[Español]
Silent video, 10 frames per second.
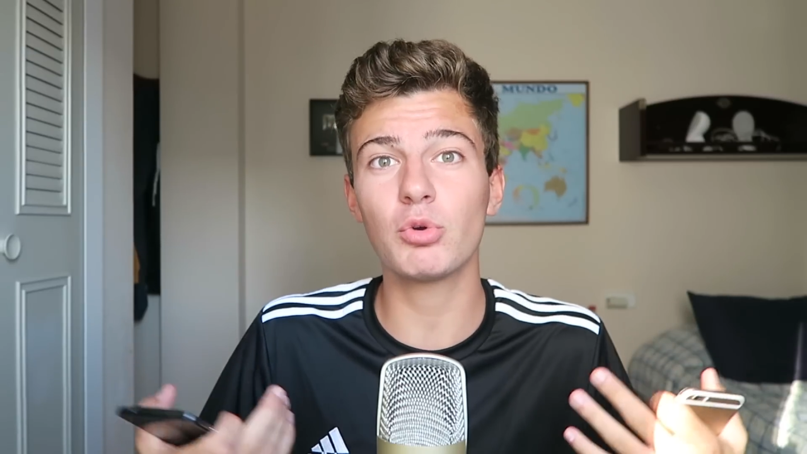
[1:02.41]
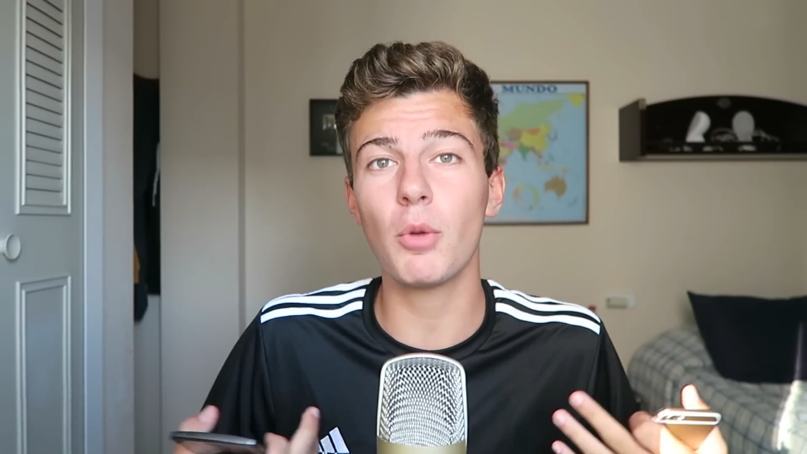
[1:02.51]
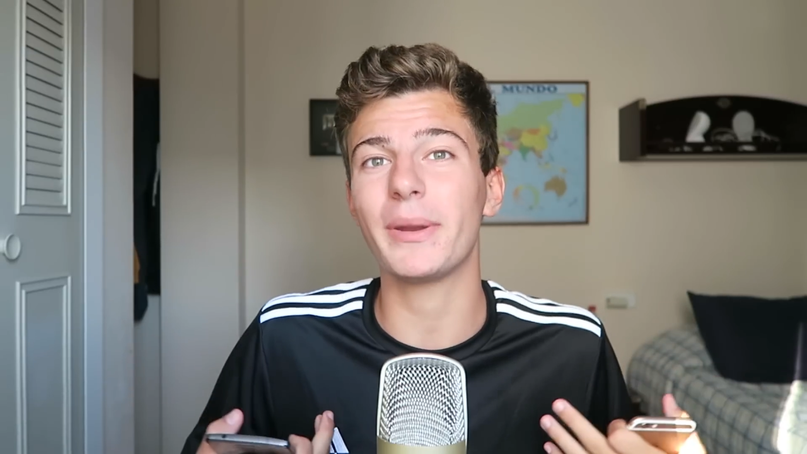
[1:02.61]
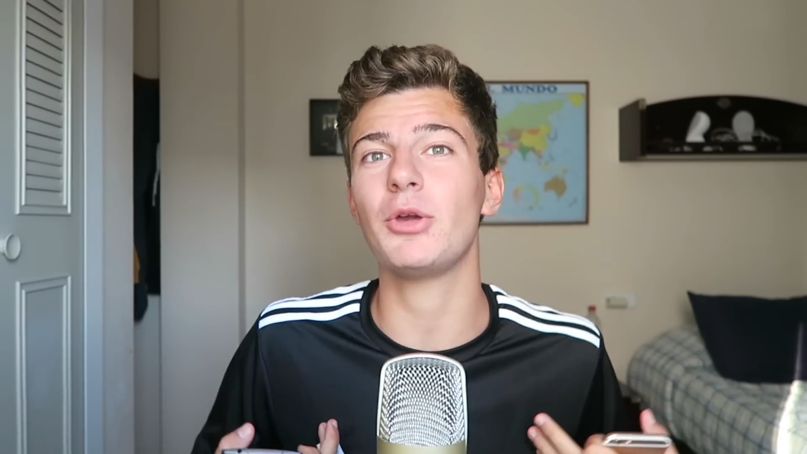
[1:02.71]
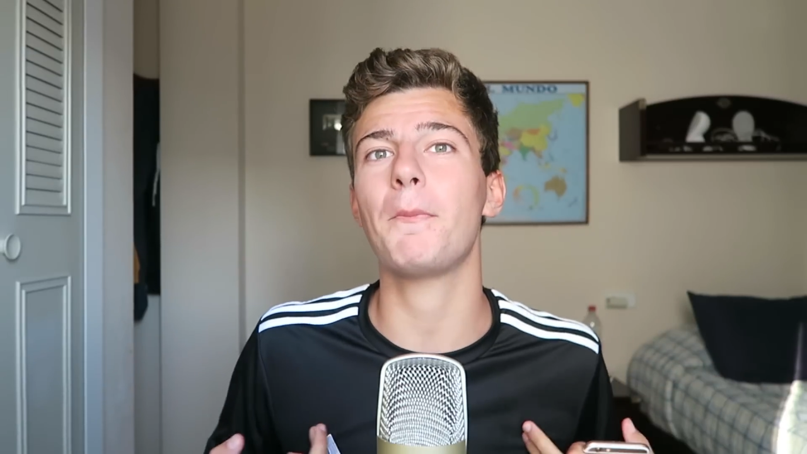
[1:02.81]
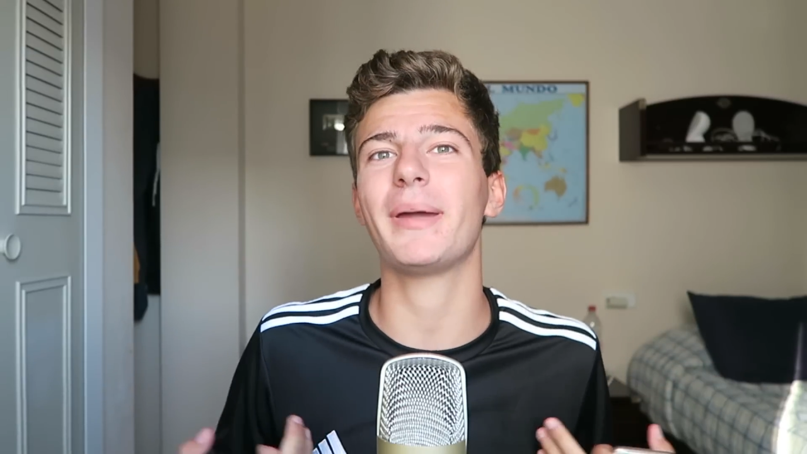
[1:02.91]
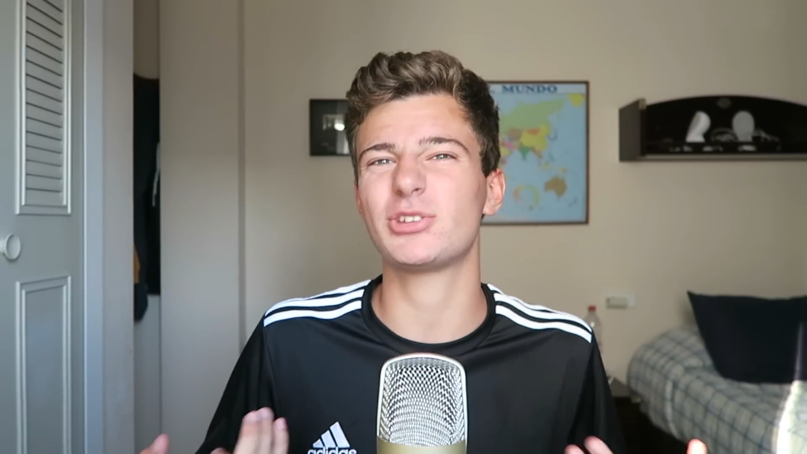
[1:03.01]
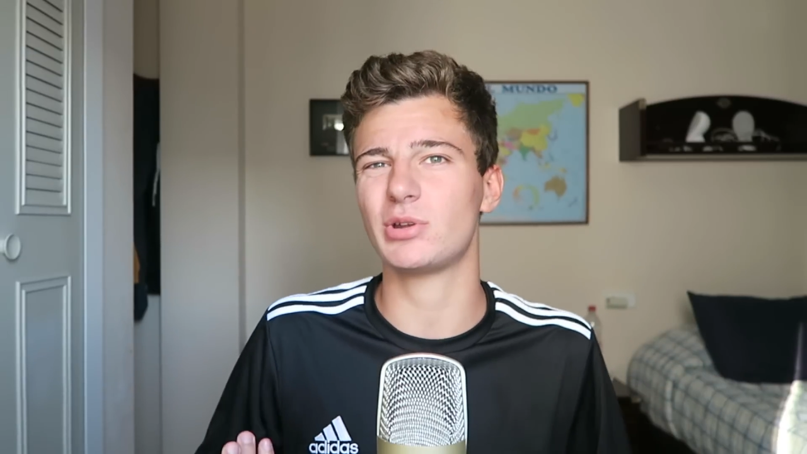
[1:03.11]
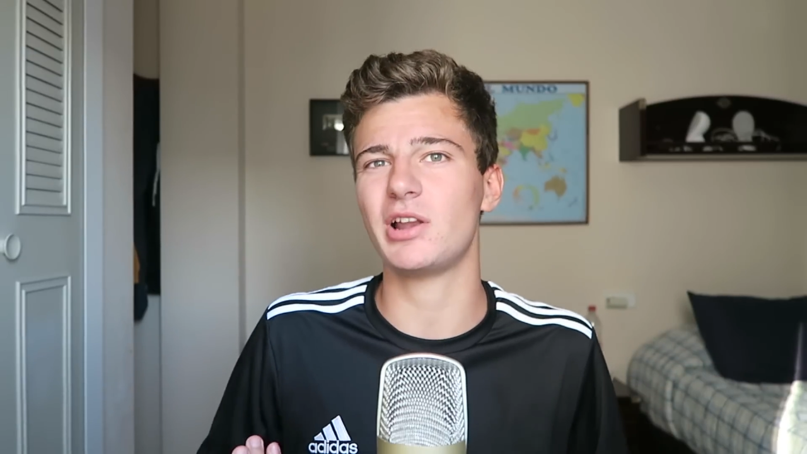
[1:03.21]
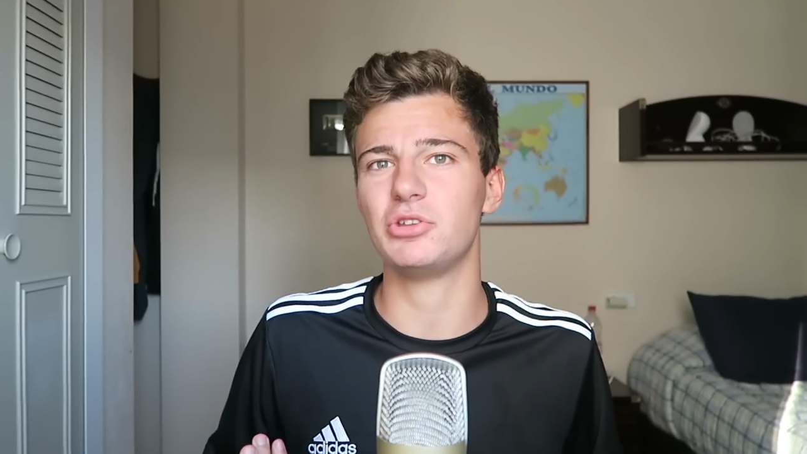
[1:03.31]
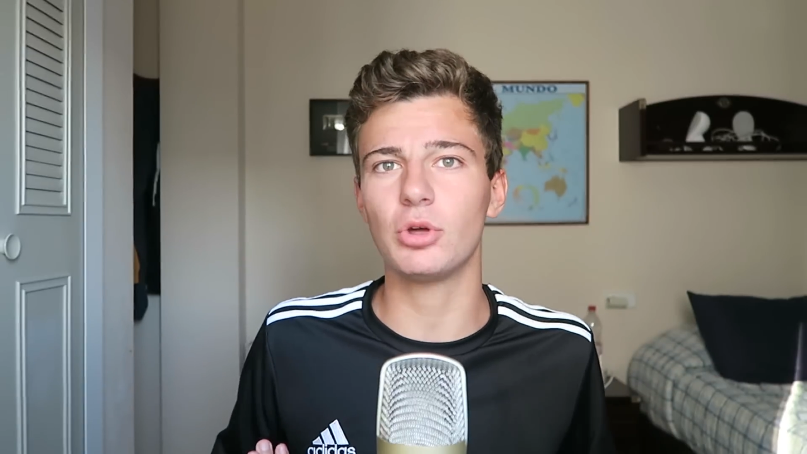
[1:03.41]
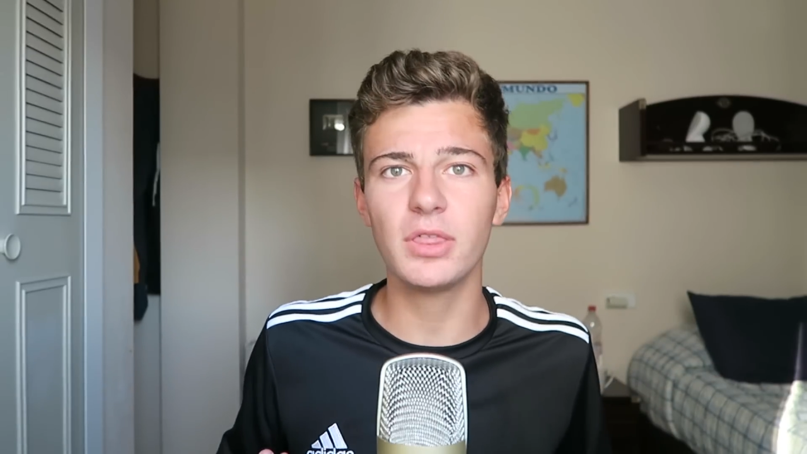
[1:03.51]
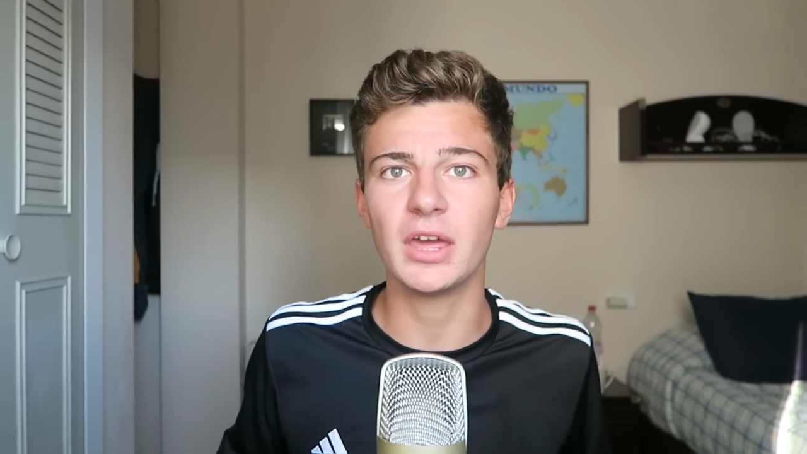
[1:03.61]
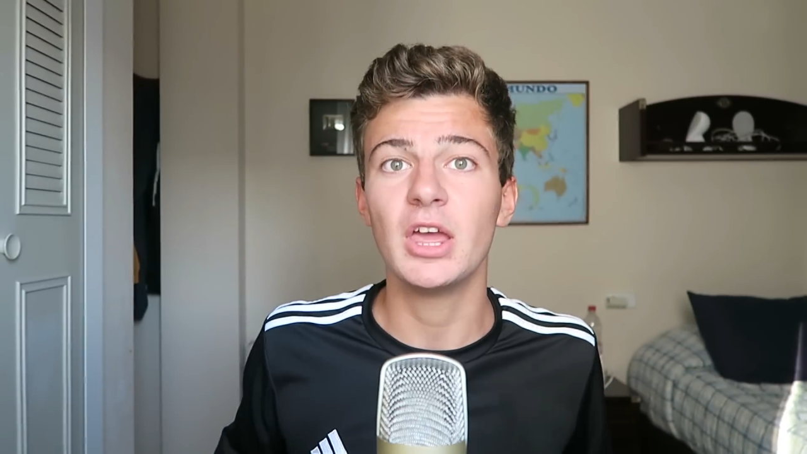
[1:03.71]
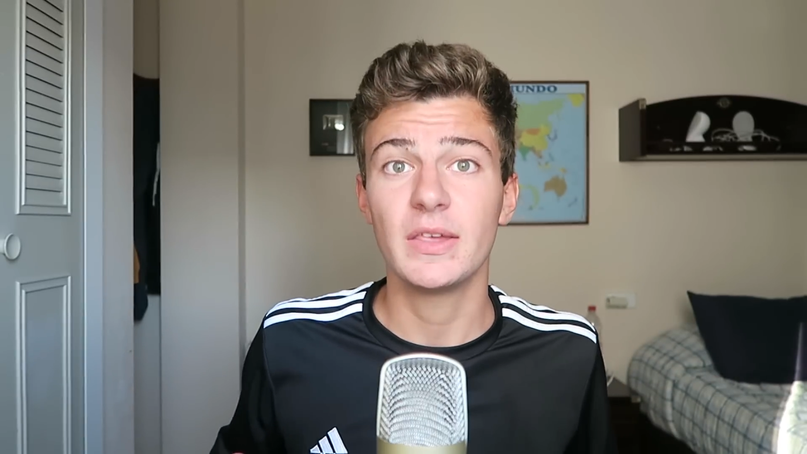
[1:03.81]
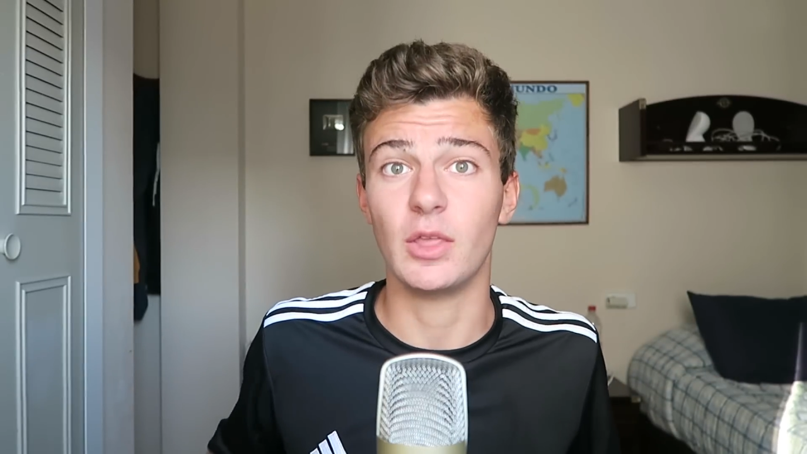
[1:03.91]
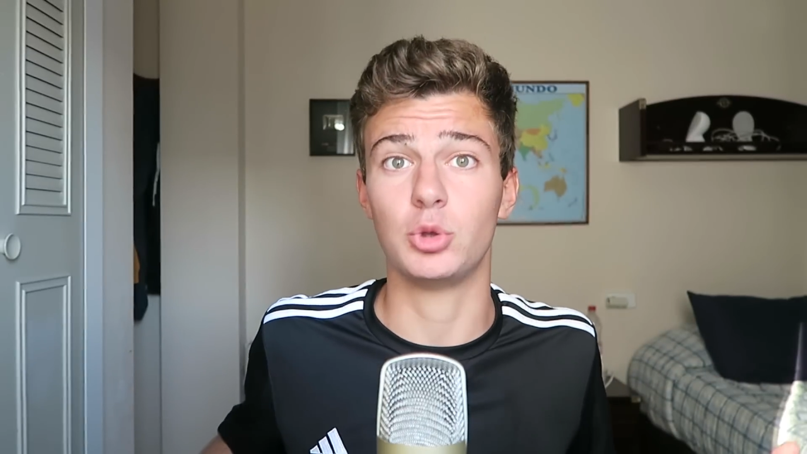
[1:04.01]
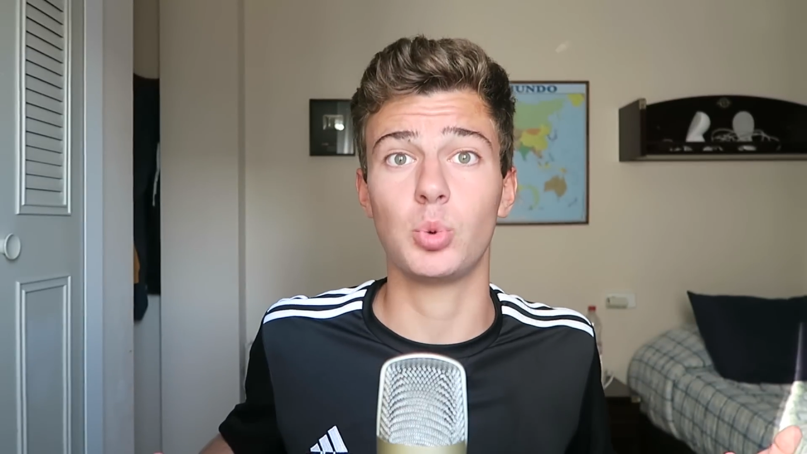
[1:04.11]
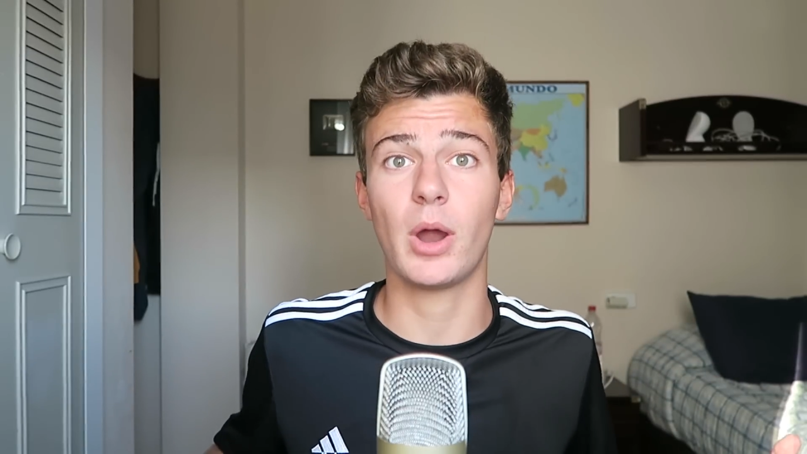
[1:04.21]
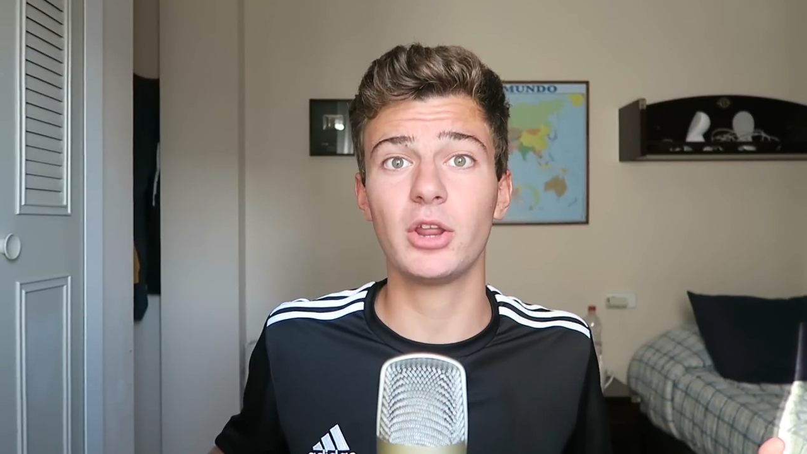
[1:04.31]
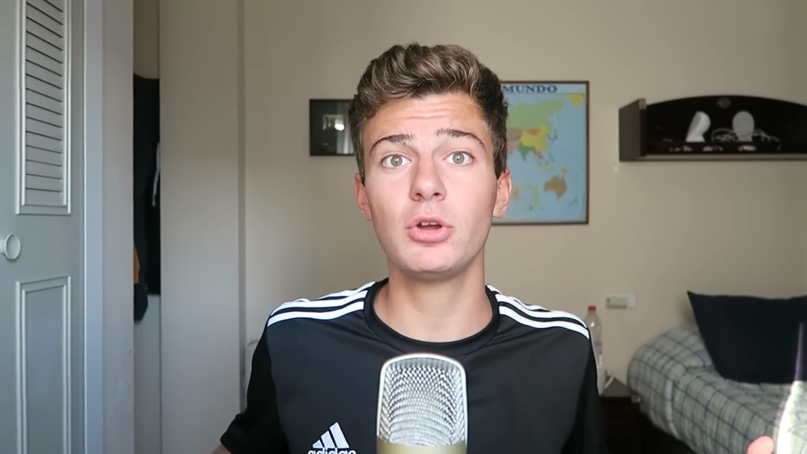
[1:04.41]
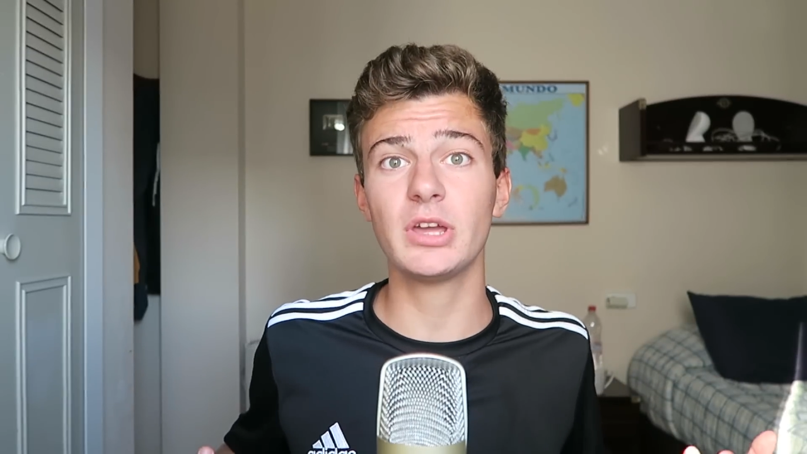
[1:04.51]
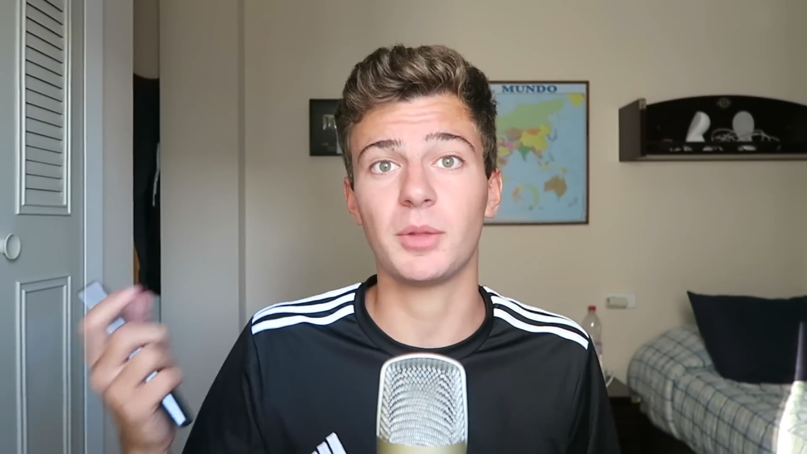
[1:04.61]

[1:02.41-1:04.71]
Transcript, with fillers: una opinión personal yo de, de usuario.